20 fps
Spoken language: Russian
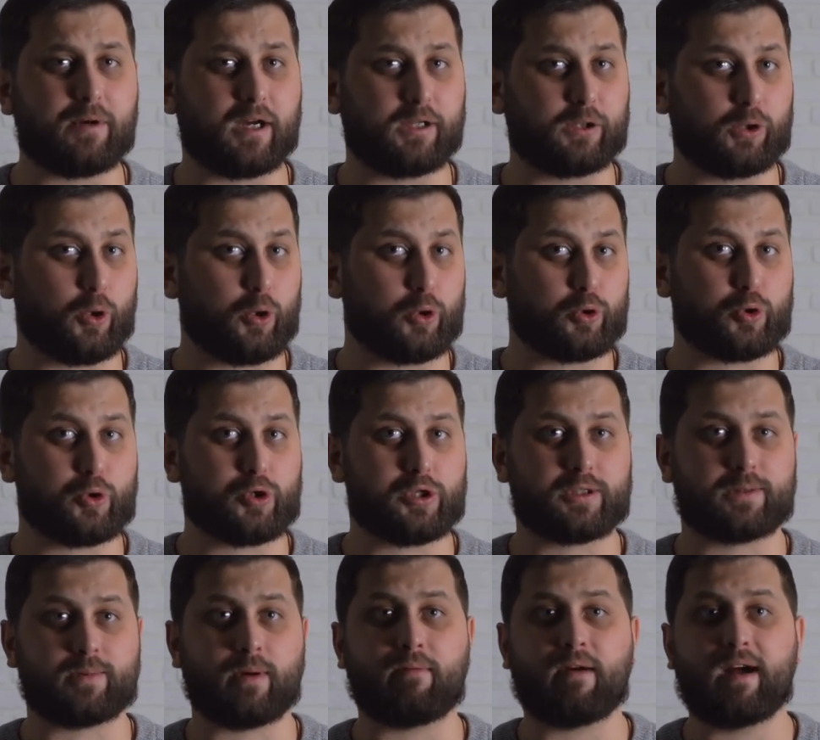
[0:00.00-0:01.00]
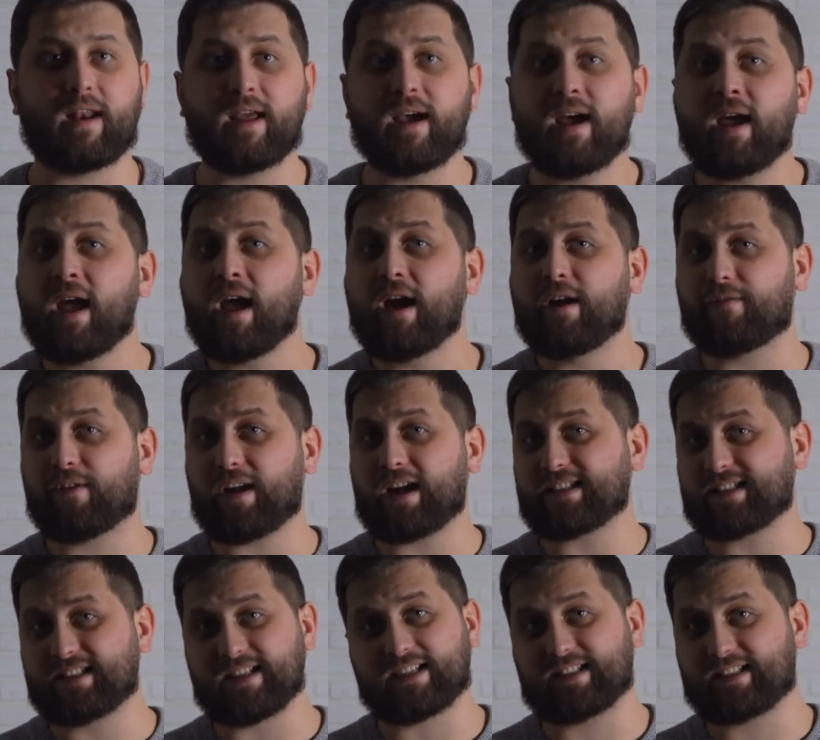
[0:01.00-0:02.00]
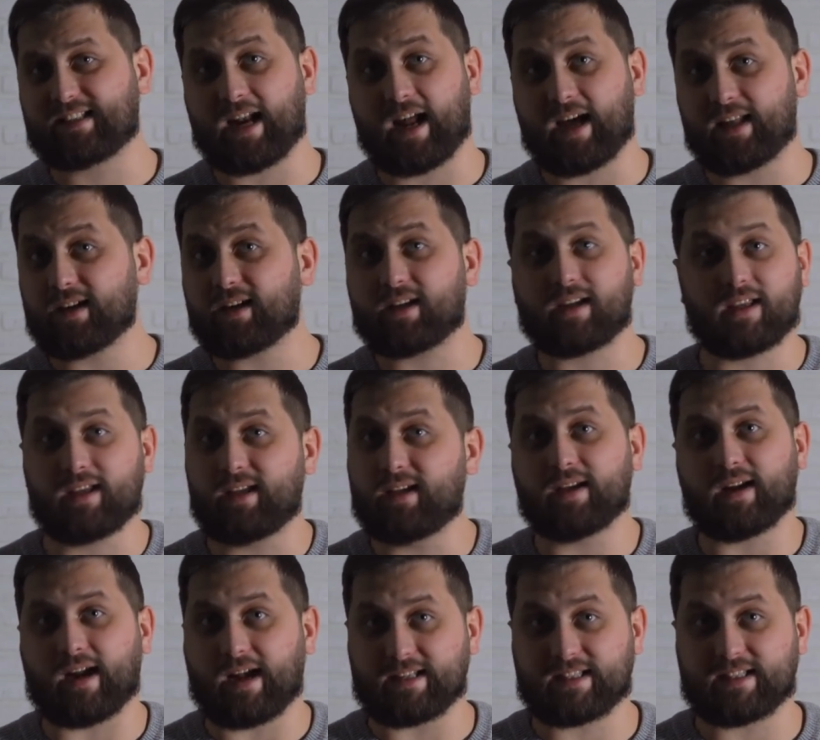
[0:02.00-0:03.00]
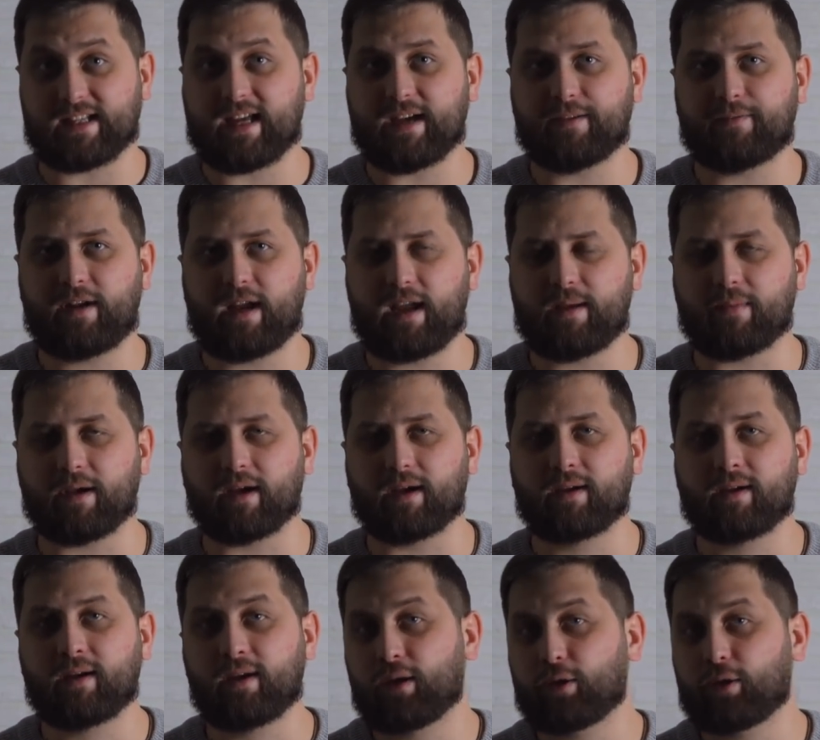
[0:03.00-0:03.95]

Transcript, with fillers: которые существовали в разных странах и разное время?